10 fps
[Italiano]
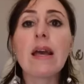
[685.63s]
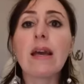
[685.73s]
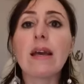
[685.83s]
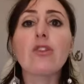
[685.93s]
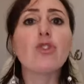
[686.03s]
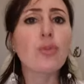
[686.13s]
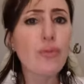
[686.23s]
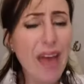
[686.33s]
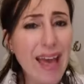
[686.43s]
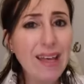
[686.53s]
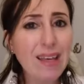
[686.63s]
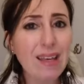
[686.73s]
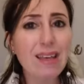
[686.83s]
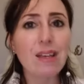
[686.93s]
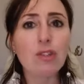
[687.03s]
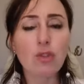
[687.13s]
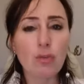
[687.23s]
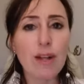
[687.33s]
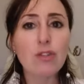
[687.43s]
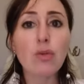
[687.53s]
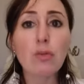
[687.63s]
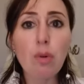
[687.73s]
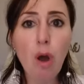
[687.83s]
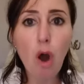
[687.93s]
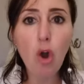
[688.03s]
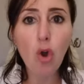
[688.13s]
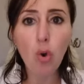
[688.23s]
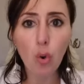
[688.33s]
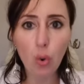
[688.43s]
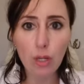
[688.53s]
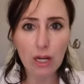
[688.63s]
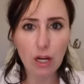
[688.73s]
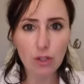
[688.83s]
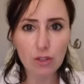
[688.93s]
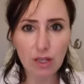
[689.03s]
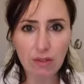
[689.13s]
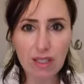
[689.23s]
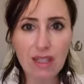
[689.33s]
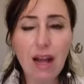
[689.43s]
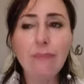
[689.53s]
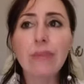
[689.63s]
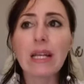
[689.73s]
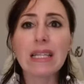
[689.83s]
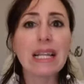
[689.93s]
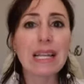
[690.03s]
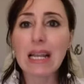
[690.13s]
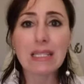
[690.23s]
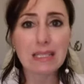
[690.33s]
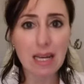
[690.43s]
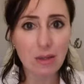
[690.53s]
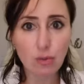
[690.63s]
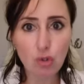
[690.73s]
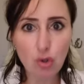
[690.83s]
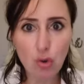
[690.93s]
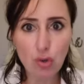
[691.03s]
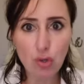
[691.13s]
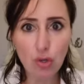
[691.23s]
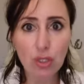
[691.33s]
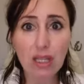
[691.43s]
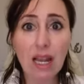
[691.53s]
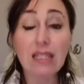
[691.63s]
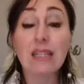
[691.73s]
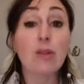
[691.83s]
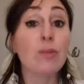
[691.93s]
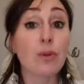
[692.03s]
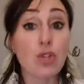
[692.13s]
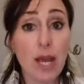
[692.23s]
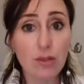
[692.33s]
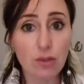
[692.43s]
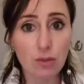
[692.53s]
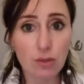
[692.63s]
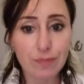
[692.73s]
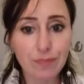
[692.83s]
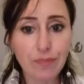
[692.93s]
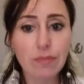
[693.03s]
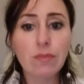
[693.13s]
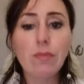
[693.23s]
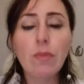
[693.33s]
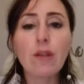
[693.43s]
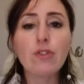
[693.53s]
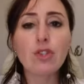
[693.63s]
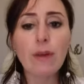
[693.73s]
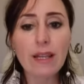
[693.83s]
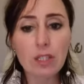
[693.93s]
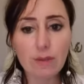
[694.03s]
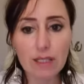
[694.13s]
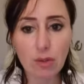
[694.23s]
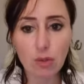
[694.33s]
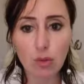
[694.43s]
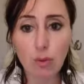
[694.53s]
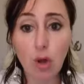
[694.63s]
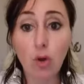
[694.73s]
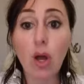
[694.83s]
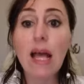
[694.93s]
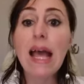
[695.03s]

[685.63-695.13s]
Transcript: Eh, dov'è che trovate un blocco ora nella nostra vita nel realizzare un sogno, nel realizzare un progetto? Dov'è che trovate questo blocco?